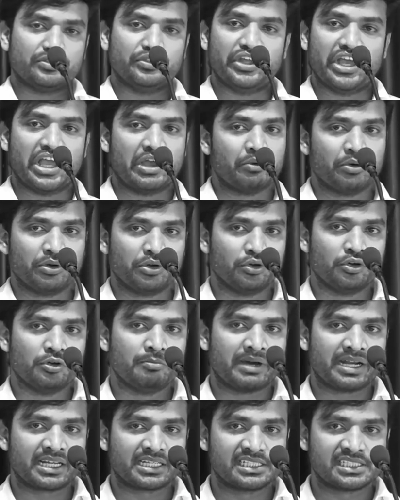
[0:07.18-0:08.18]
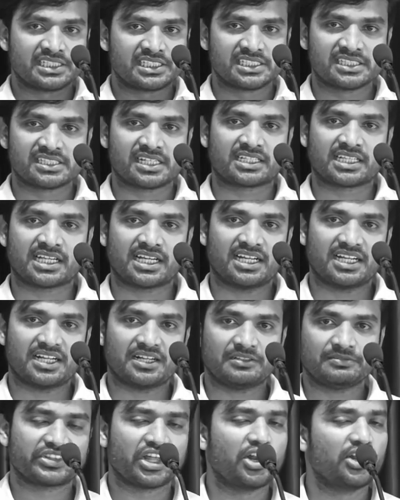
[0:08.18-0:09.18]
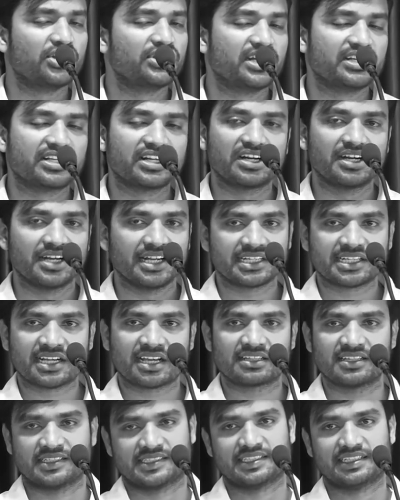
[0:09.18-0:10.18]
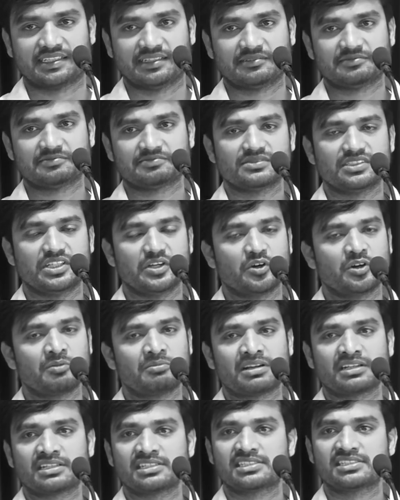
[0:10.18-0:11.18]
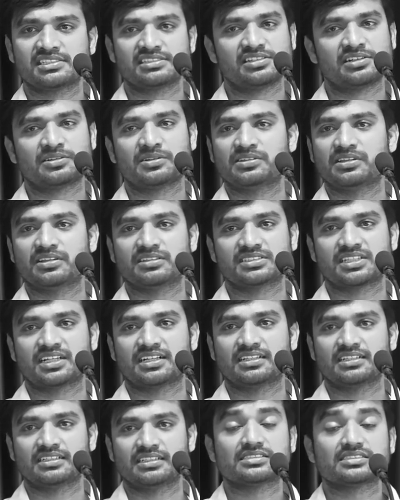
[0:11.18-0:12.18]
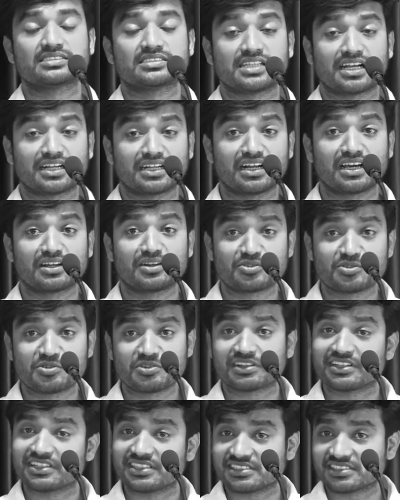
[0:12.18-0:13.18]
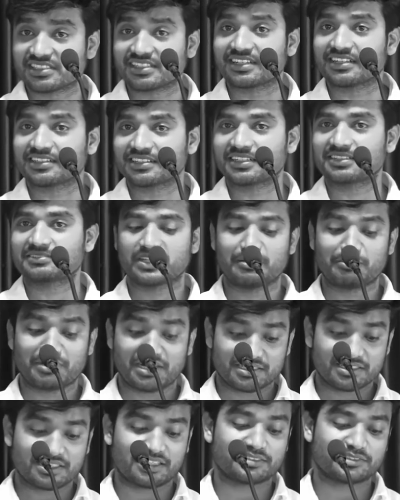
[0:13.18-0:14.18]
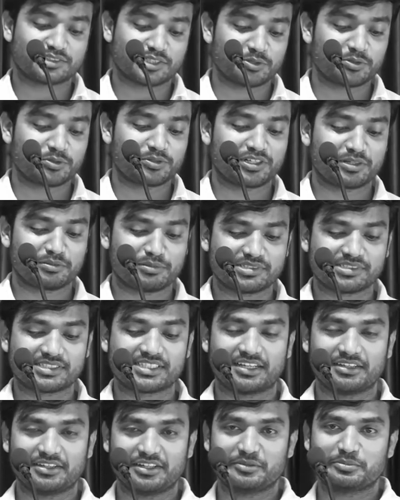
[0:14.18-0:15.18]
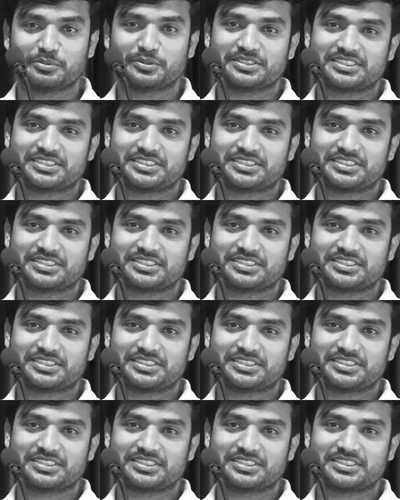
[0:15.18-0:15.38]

దేవుడు మనకిచ్చిందట తల్లిదండ్రులనే కదట దేవుడు మనకిచ్చింది ఏంటో తెలుసా సంఘాన్ని కూడా ఇచ్చాడట ఆ మాట నన్ను చదువుకుంటాం నాకు చాలా ఏడుపు